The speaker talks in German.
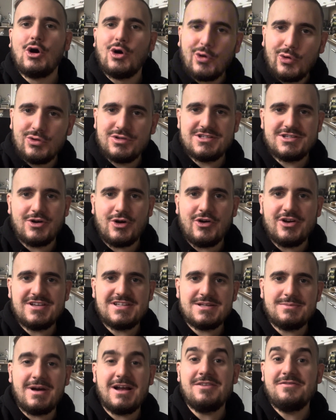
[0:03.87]
und
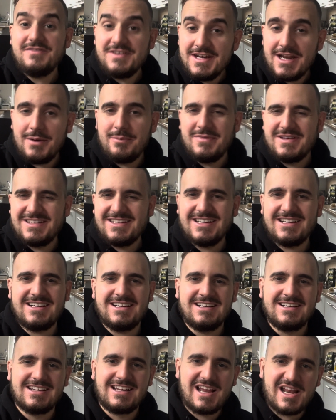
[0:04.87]
heute mal wieder mit
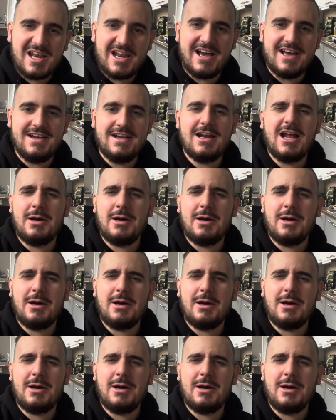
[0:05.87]
einer kleinen,